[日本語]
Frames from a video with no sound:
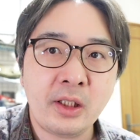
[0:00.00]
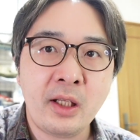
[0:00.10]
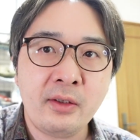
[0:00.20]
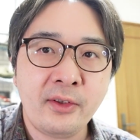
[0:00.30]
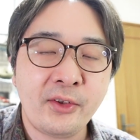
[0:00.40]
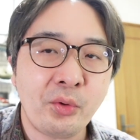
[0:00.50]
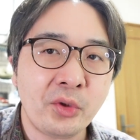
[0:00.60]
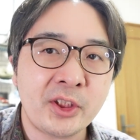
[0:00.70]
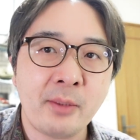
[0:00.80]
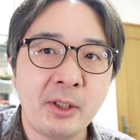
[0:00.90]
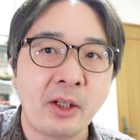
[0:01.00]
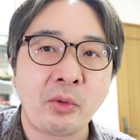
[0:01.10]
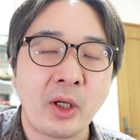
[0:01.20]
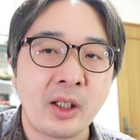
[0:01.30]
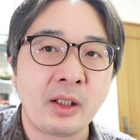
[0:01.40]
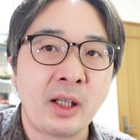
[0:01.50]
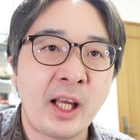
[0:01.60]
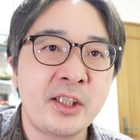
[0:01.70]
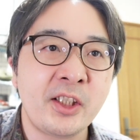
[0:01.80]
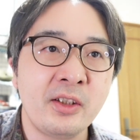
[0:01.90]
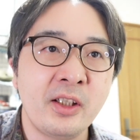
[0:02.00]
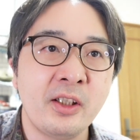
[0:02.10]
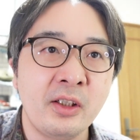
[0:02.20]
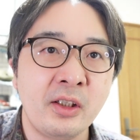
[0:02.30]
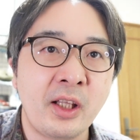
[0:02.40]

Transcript: 演奏してみたとか、配信身でね